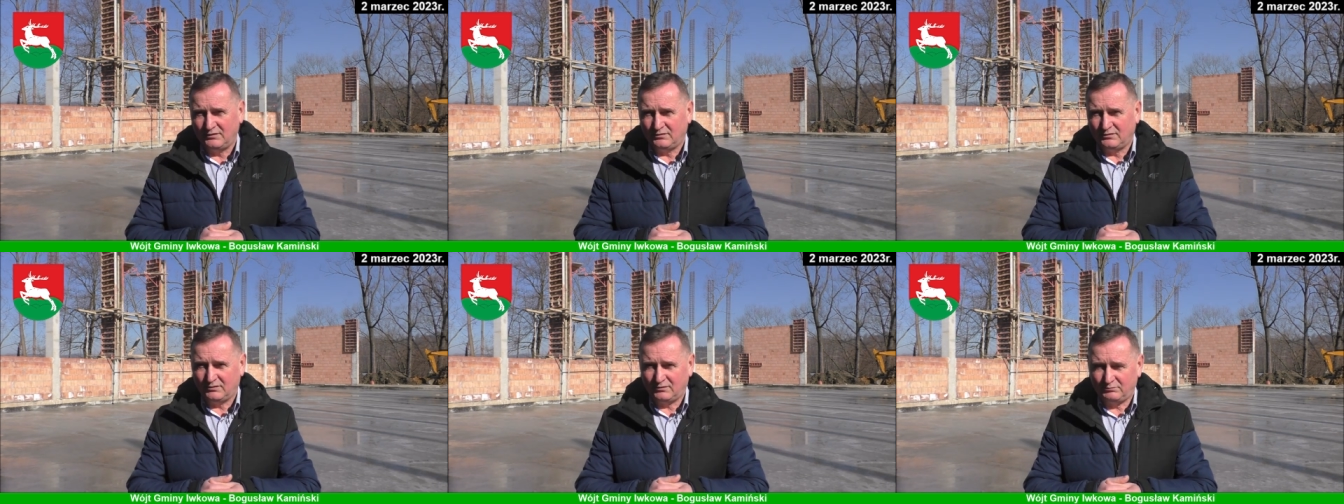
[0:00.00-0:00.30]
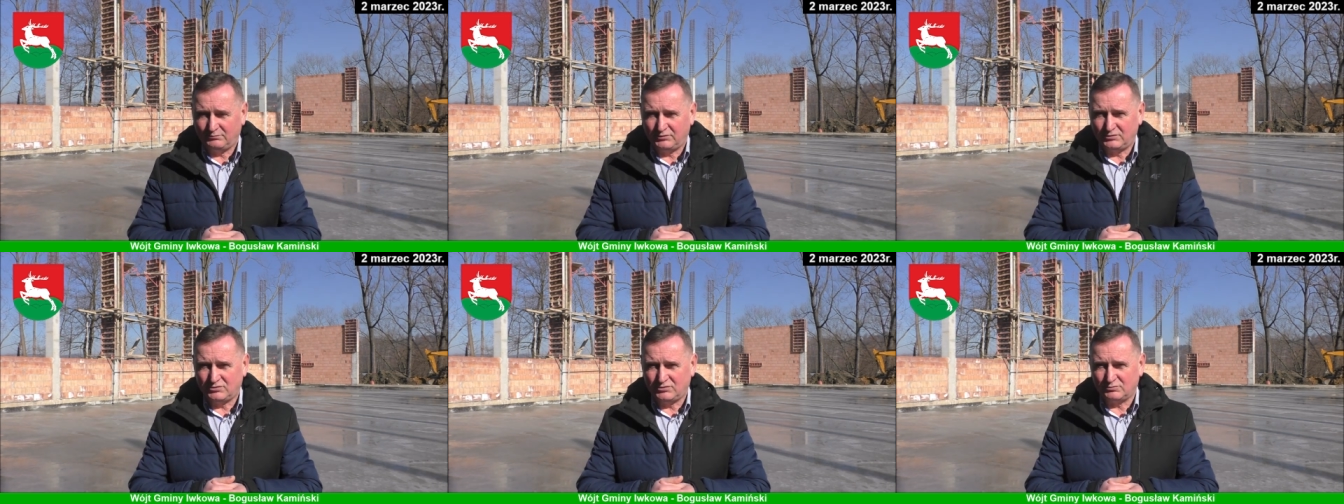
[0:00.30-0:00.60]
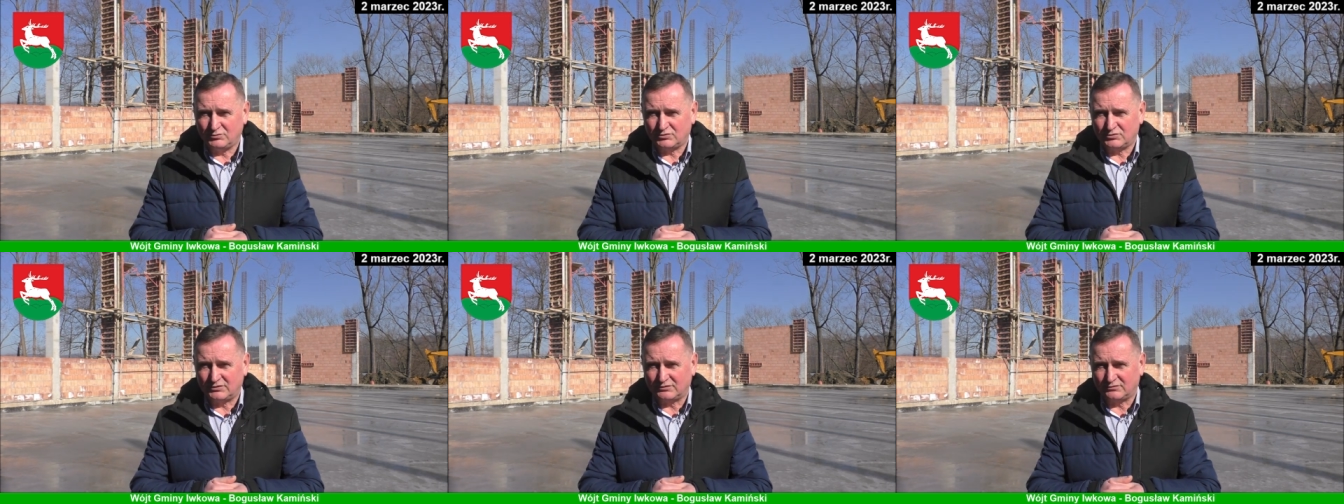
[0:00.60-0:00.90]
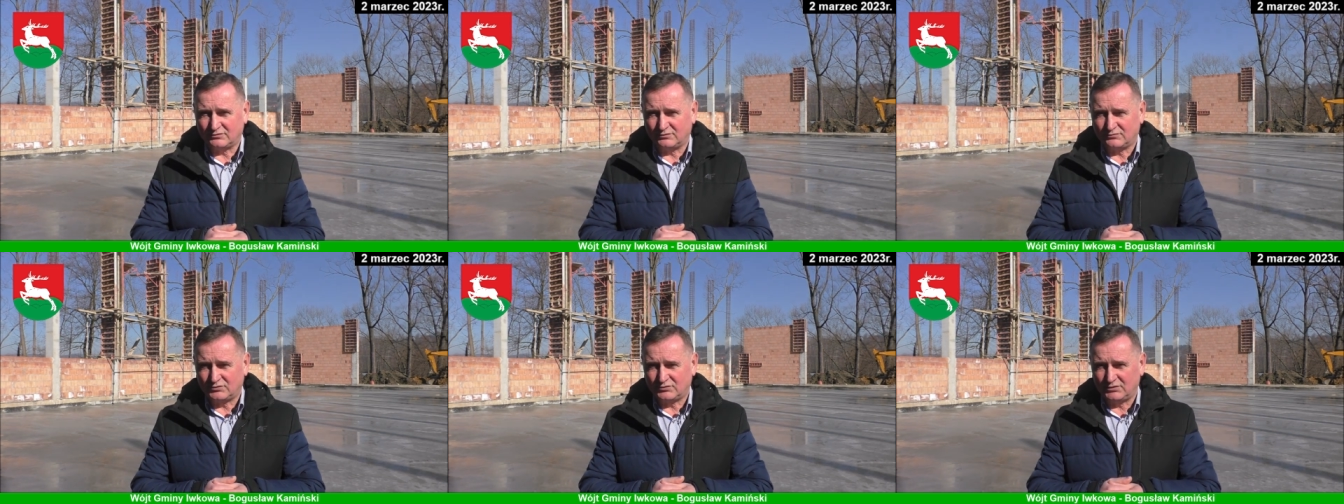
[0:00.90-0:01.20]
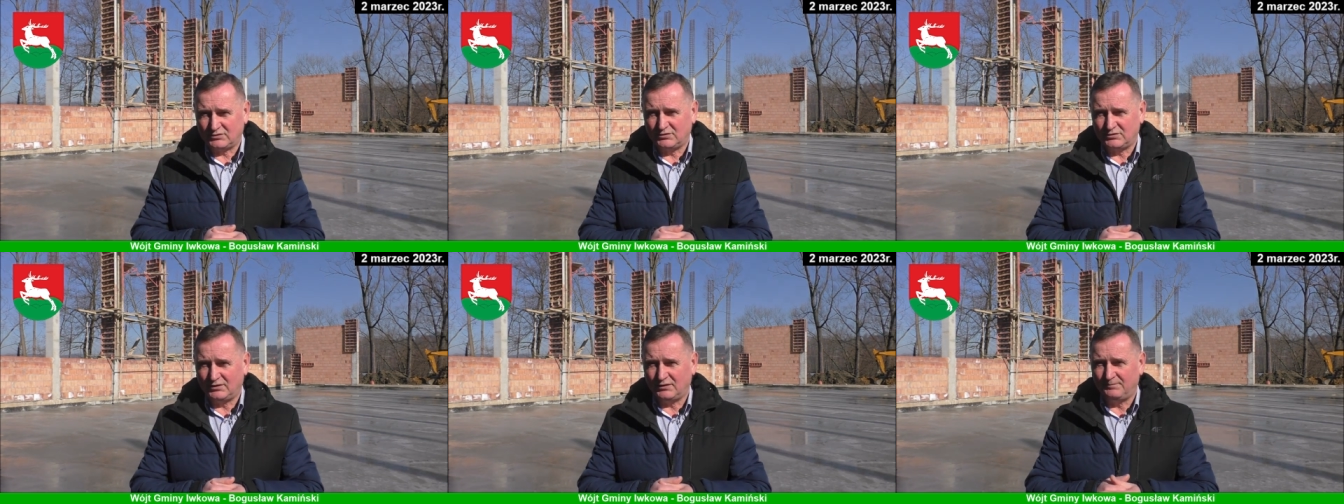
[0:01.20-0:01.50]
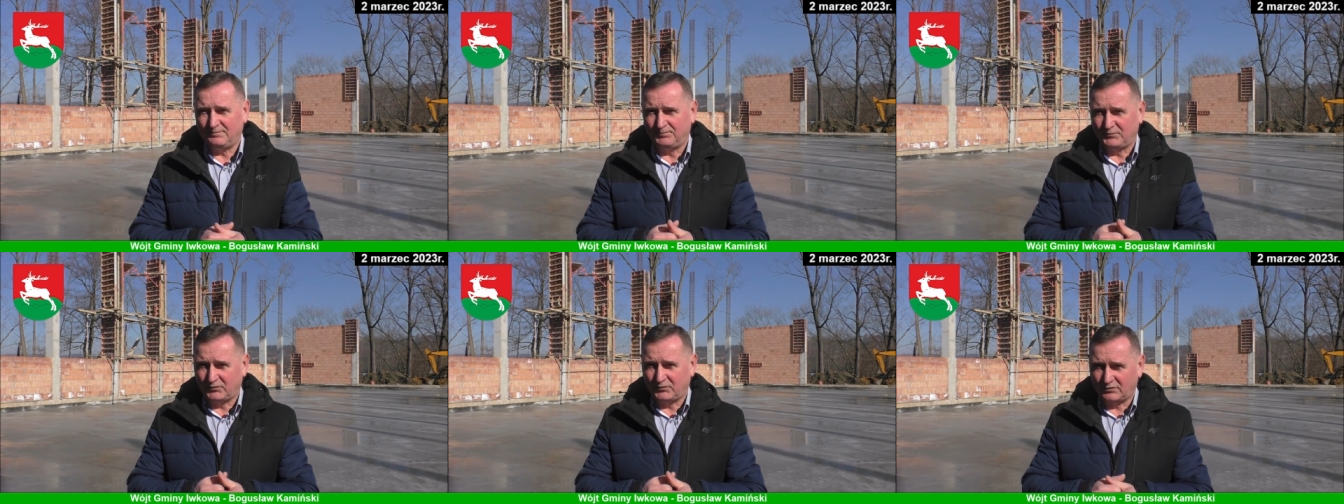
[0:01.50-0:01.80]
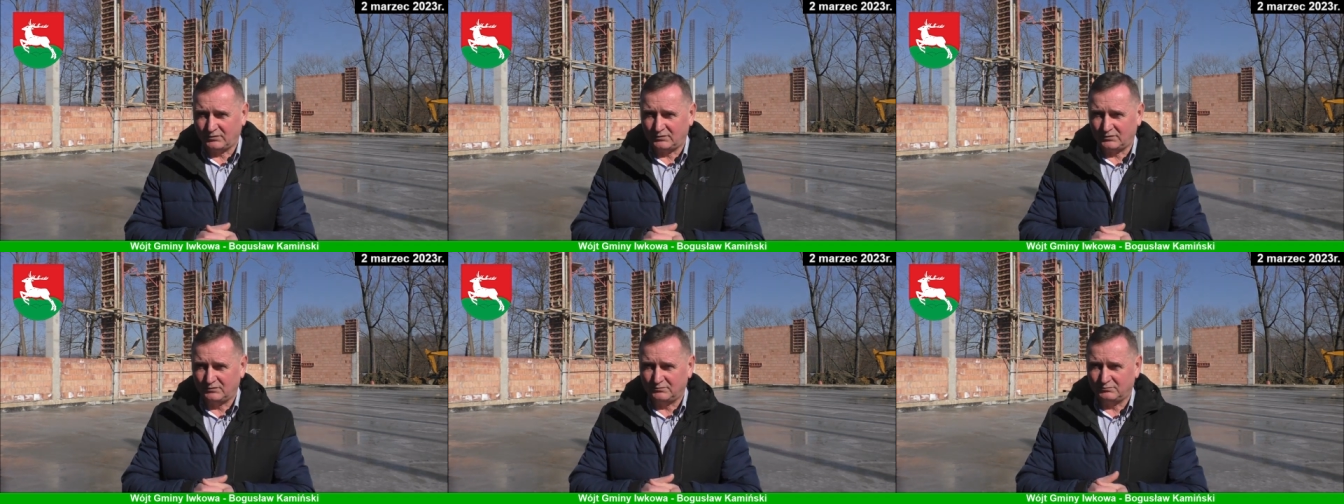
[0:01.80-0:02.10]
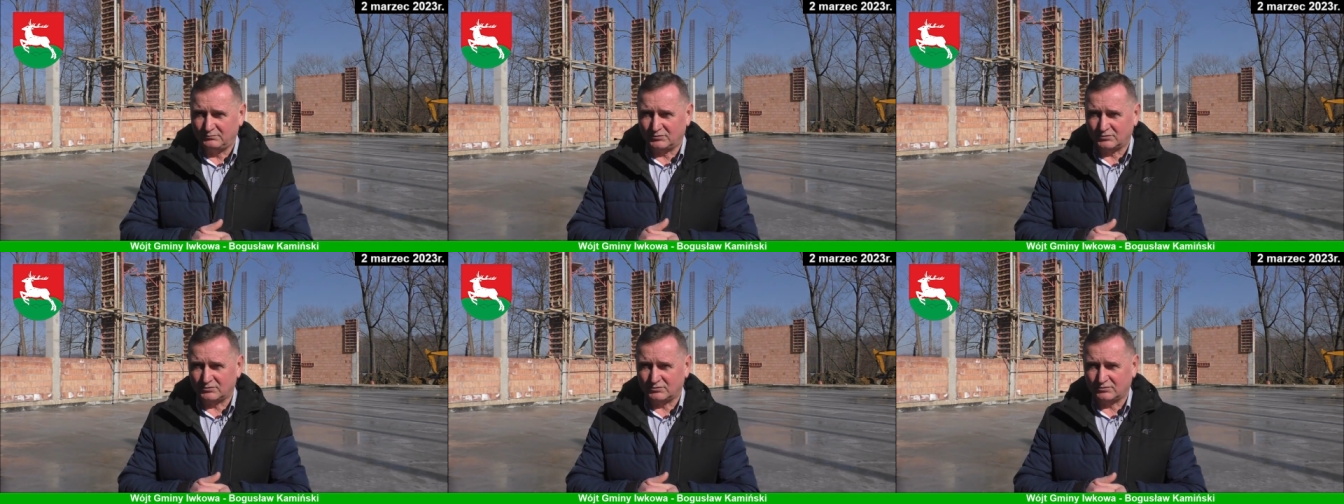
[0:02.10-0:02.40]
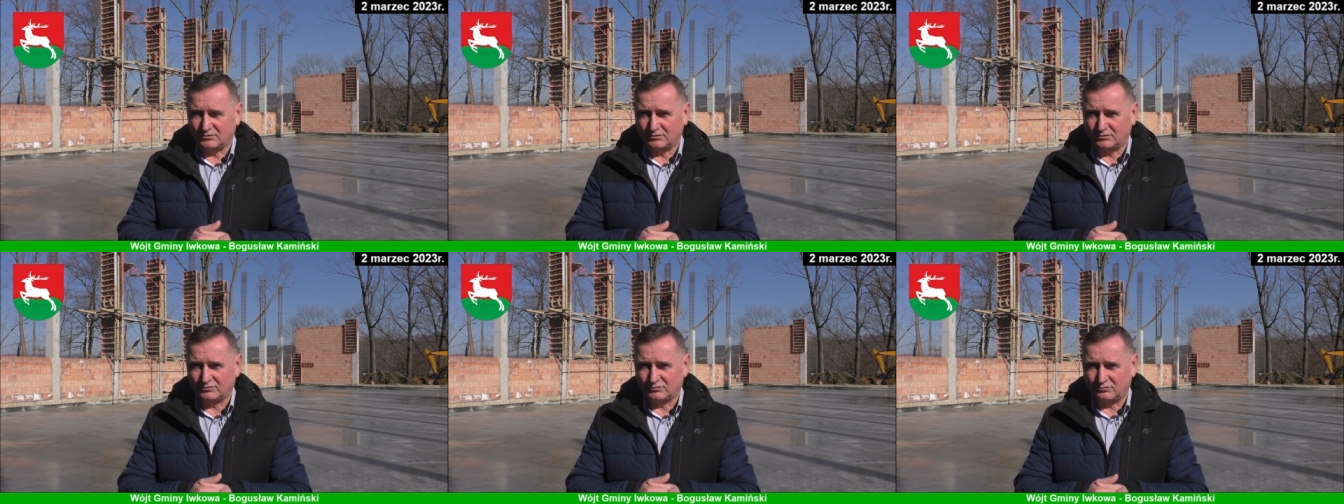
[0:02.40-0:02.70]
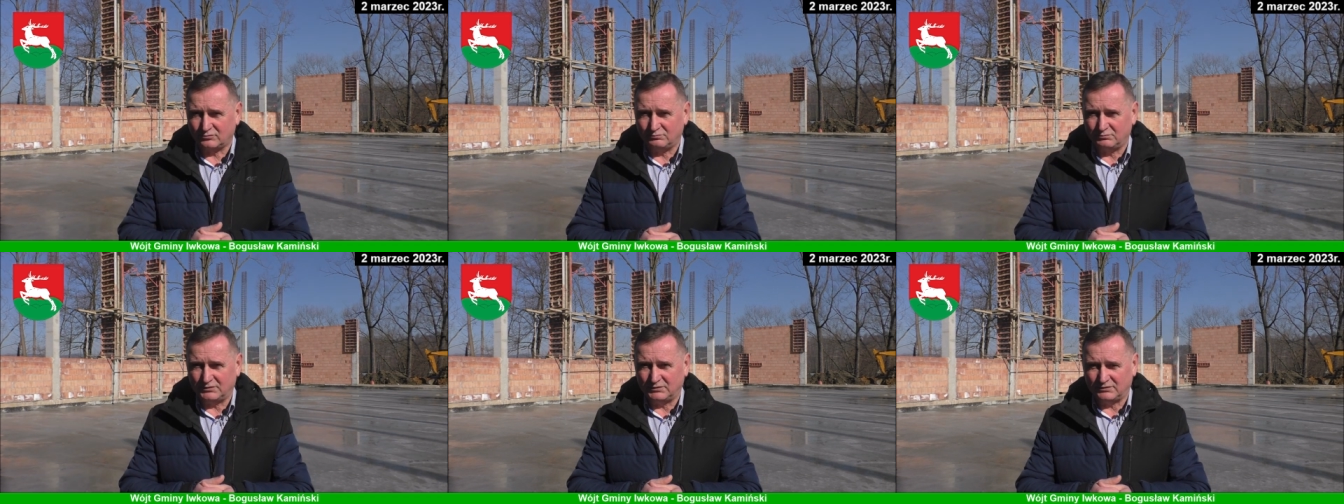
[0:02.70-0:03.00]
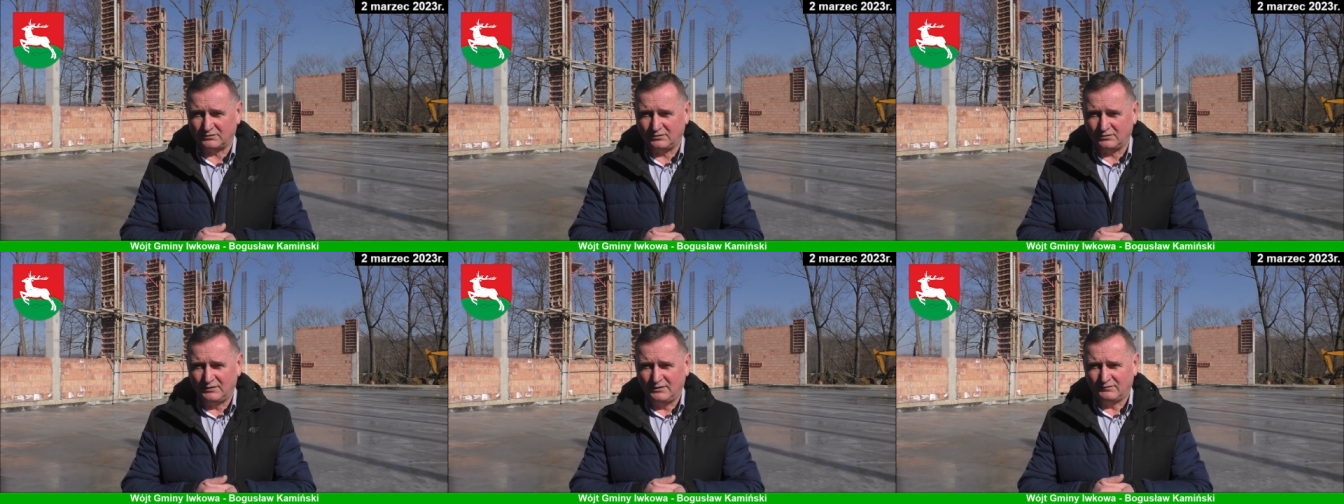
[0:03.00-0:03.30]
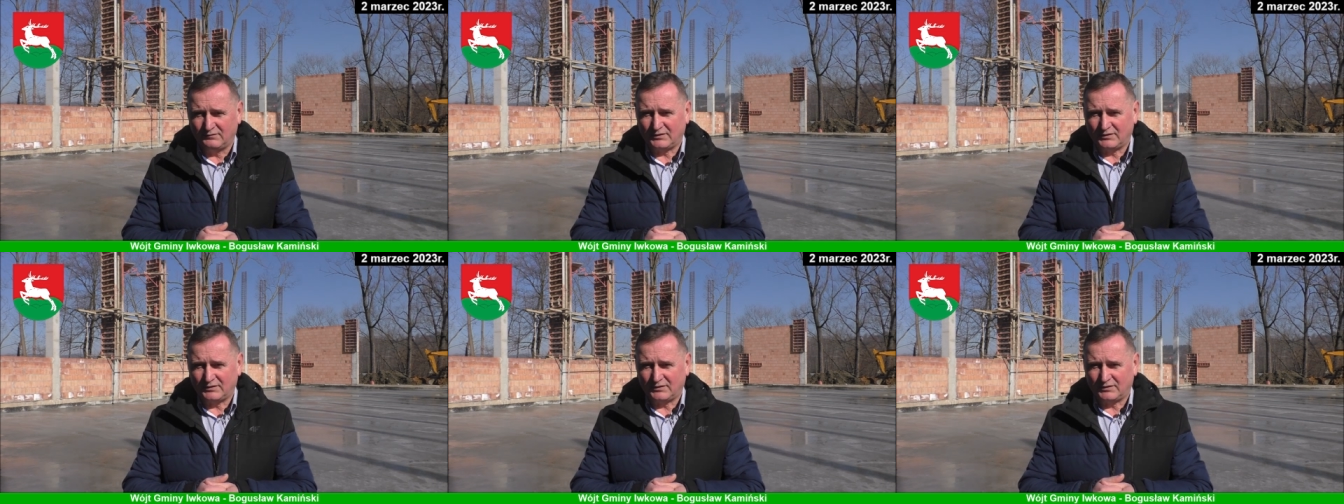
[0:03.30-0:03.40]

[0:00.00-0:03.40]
no bo jeśli można coś wcześniej, to, to zróbmy to.